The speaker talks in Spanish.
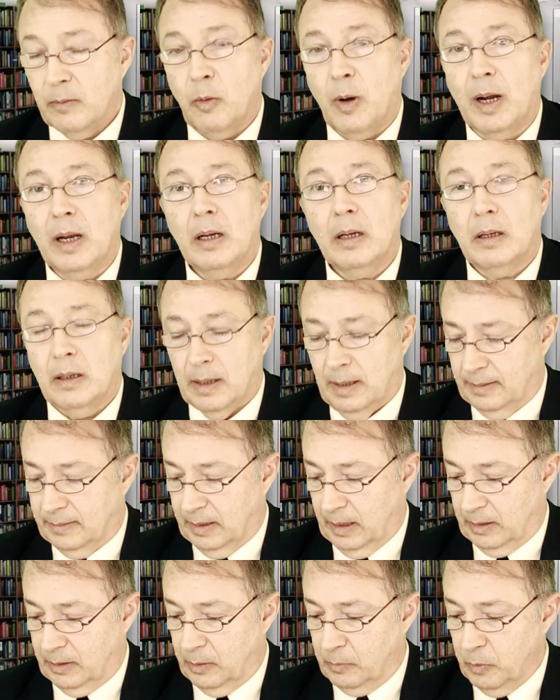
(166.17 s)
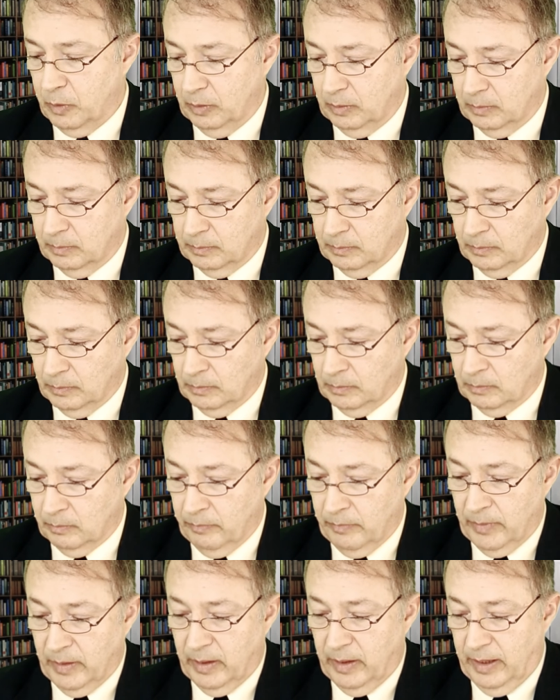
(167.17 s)
¿Cuál? El séptimo.
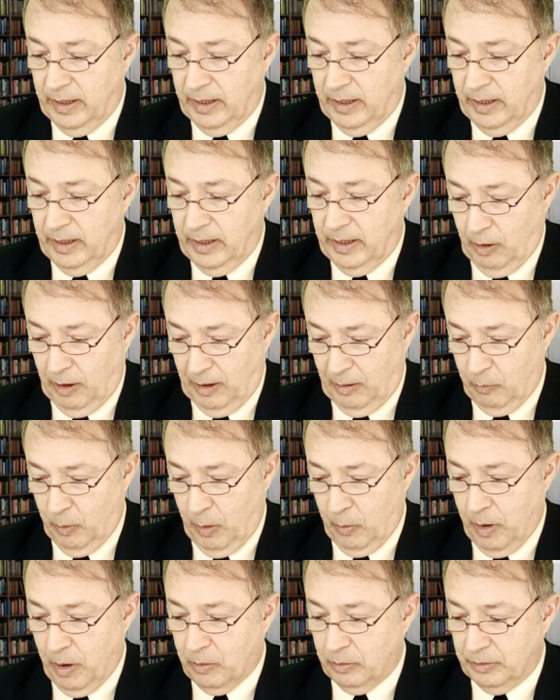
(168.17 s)
Y luego,